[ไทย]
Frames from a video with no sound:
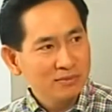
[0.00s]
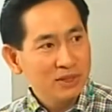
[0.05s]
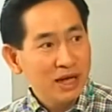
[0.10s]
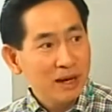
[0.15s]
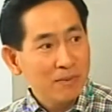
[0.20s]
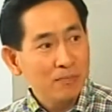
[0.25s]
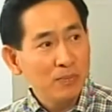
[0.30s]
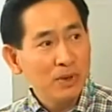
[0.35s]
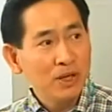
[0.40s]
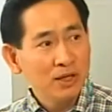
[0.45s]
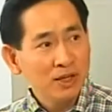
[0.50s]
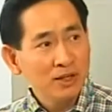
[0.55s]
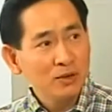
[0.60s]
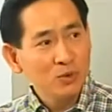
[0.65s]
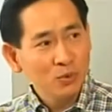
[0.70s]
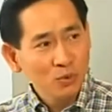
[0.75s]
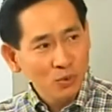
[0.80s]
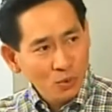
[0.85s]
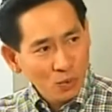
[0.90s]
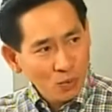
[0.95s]
ทำไปเรื่อย
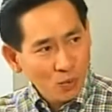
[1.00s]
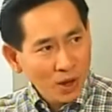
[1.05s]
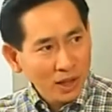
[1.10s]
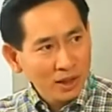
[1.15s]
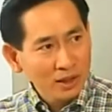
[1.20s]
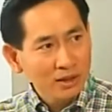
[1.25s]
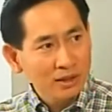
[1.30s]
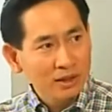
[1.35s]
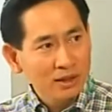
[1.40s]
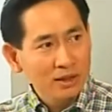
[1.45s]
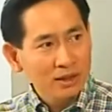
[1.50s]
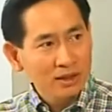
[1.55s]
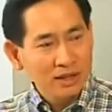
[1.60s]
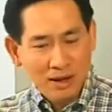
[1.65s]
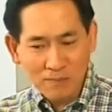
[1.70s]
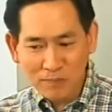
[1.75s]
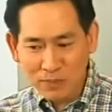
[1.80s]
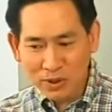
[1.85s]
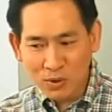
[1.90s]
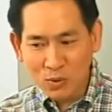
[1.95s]
ทุกๆวัน
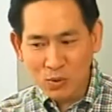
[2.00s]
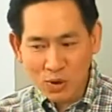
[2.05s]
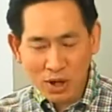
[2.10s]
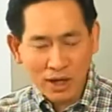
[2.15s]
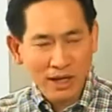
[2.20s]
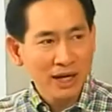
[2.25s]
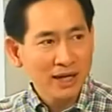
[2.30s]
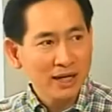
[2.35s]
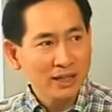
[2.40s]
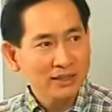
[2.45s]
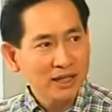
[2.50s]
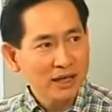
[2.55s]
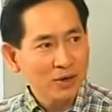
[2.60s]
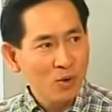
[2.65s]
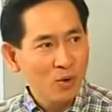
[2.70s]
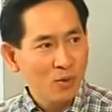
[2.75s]
ทำไปคู่ขนานกับสังคมโด